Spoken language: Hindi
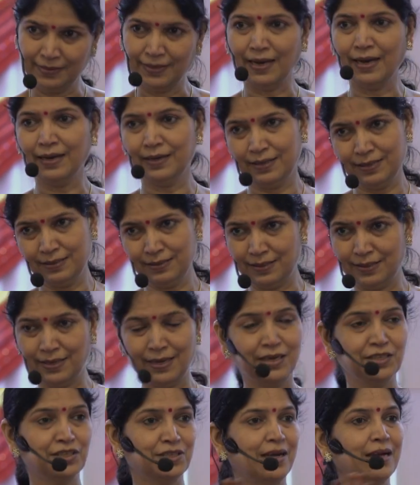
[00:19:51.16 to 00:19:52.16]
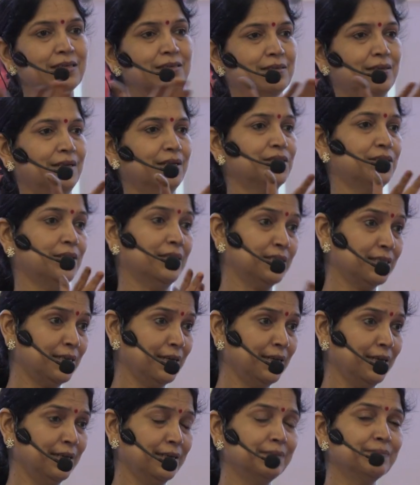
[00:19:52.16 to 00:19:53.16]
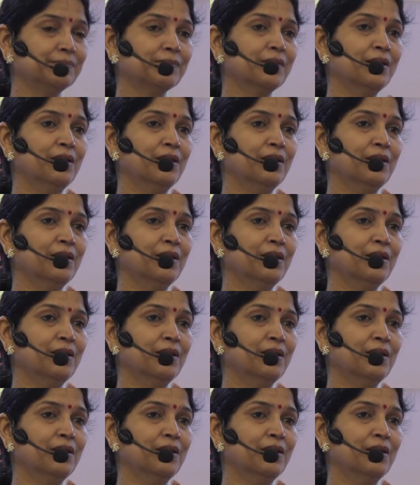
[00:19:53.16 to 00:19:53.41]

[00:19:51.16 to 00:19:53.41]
नया ग्रंथ नया शास्त्र रचा गया